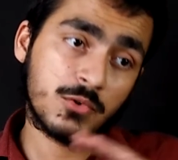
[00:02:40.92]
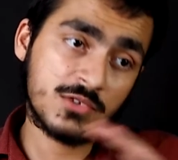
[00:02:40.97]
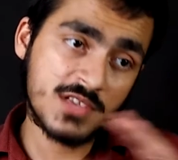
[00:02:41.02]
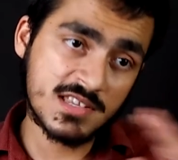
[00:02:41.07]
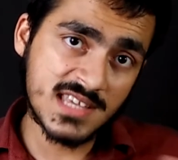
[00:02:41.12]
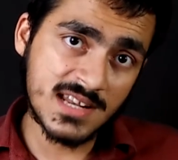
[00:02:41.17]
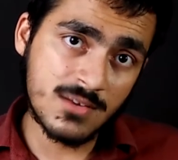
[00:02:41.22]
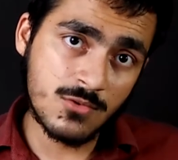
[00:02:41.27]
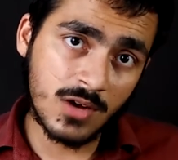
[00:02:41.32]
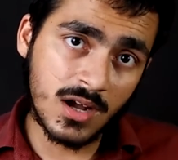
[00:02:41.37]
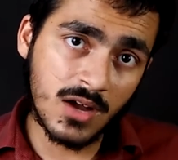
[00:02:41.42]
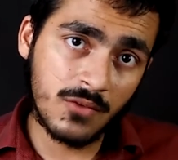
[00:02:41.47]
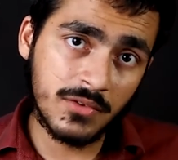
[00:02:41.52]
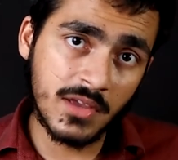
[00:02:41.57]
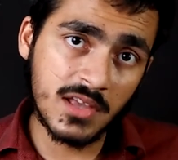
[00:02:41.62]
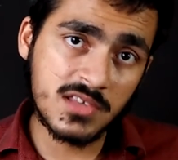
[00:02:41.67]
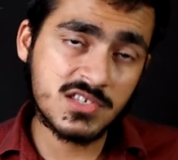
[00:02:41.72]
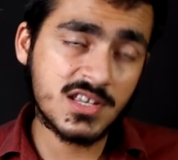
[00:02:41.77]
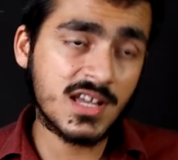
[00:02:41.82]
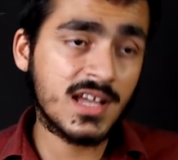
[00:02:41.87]
प्रोसेसर है वो
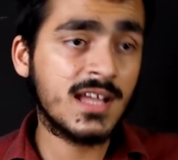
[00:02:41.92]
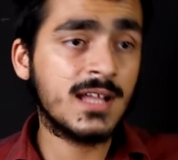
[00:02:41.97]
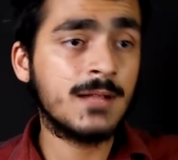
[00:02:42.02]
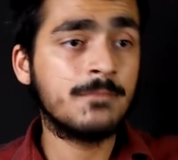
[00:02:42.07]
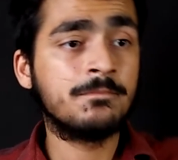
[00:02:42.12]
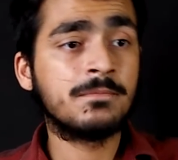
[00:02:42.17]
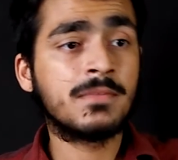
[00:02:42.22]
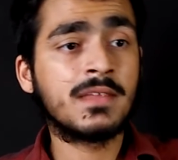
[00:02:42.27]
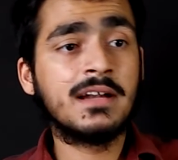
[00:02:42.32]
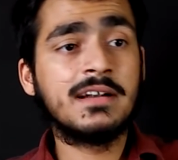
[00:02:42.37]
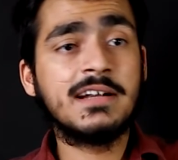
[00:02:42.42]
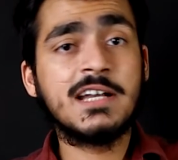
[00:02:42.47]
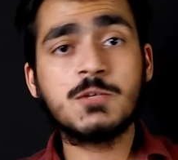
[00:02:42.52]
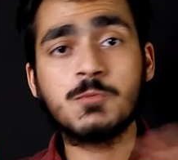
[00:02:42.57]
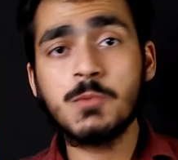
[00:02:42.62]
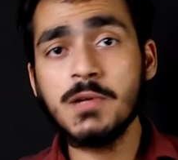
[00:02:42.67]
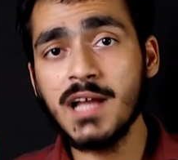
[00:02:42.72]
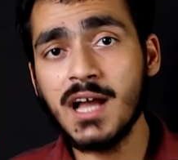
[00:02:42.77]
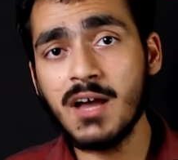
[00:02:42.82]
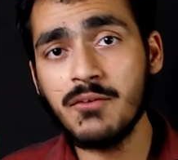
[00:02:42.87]
काफी अच्छा है
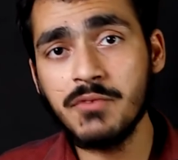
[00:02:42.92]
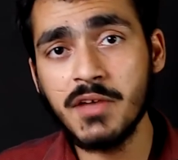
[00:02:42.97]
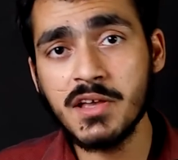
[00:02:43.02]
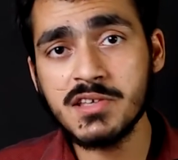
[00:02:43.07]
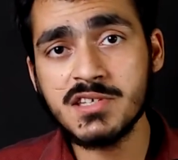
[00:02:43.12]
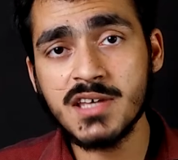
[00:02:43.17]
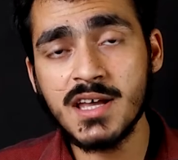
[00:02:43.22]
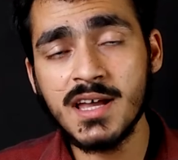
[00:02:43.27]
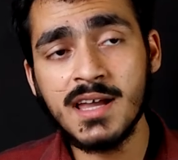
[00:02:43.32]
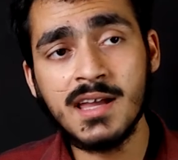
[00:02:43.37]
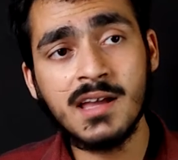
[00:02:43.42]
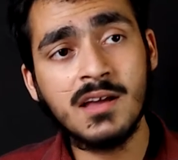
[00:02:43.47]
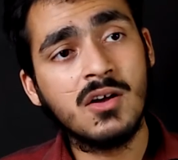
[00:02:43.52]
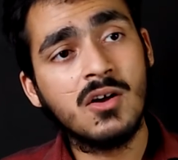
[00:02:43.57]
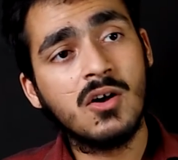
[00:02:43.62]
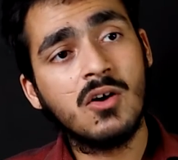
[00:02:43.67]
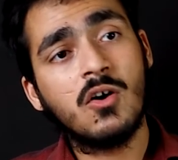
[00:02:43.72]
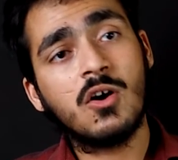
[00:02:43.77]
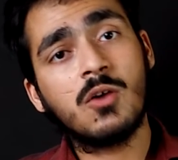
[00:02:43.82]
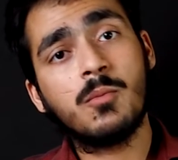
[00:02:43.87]
डिस्प्ले काफ़ी अच्छा
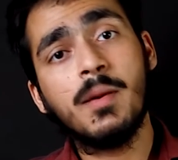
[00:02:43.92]
है